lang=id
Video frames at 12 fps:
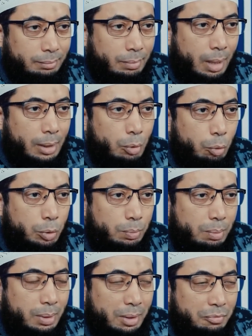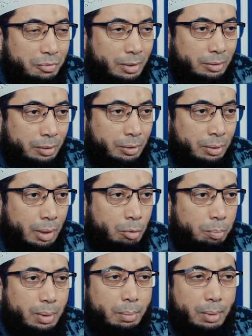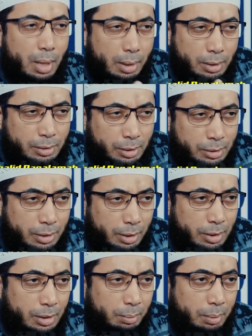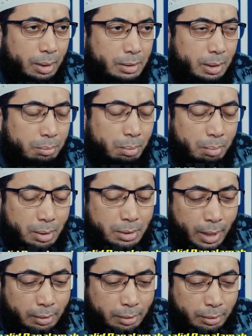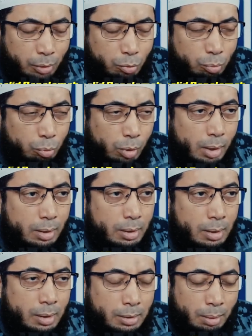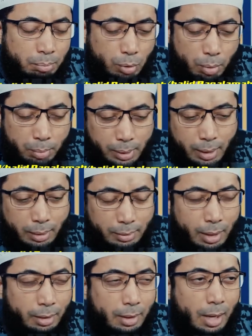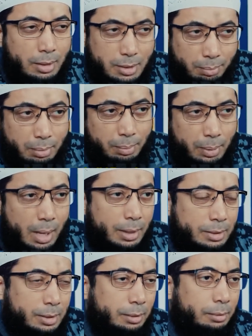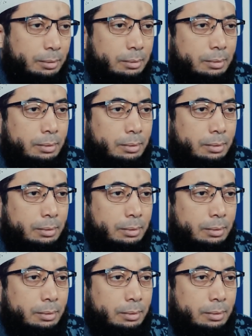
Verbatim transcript: Makanya Utsman bin Affan radhiyallahu anhu pernah menangis terisak-isak pada saat membaca ayat tentang kuburan dan beliau melihat liang lahat sambil menangis gitu.